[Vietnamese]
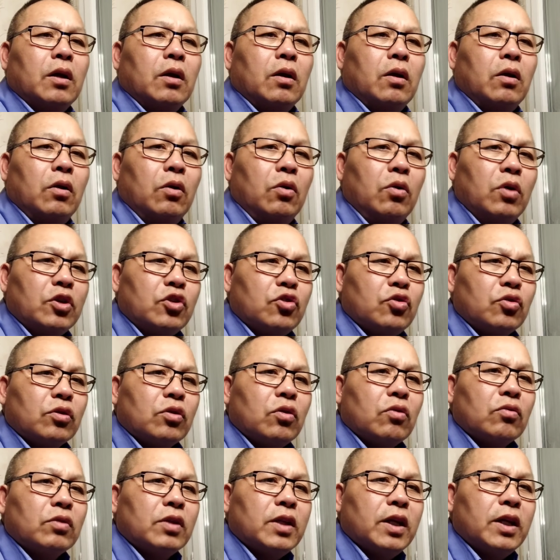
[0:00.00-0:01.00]
lừa chủ
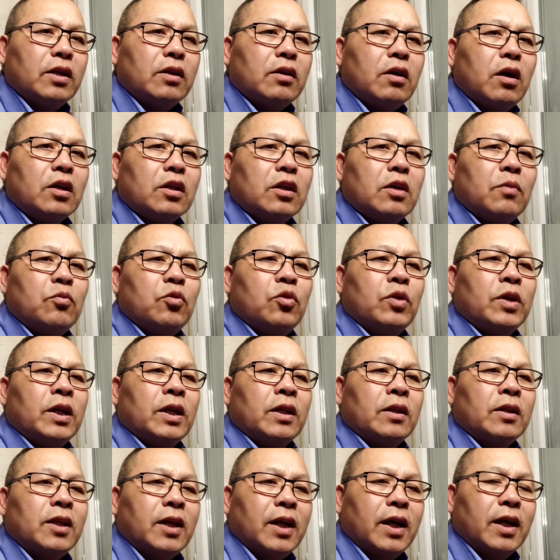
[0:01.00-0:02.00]
tông tí có cho muốn
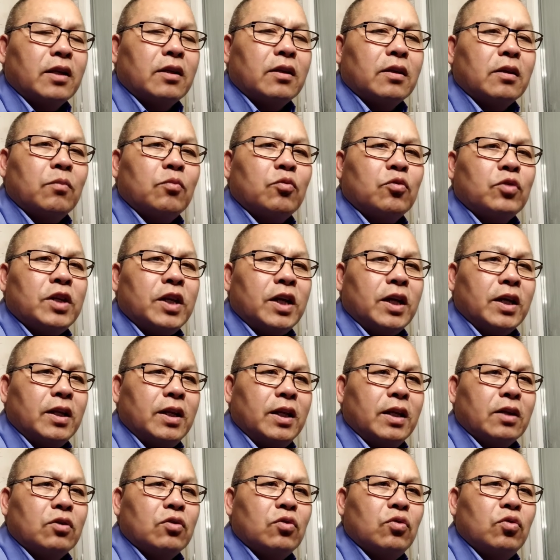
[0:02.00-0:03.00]
nền địa cho muốn thiên
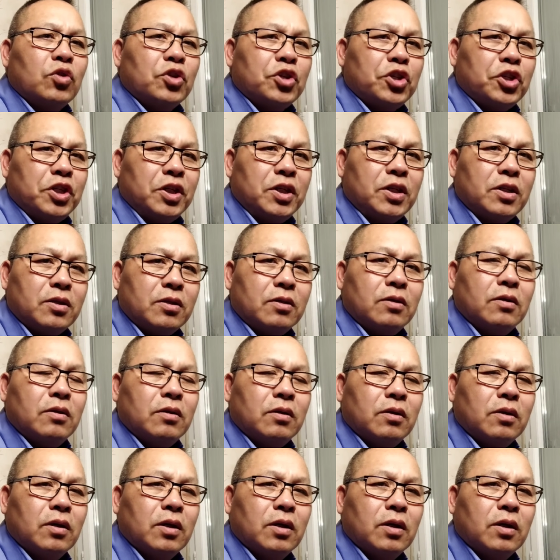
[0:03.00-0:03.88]
nhiên cho lừa xí sư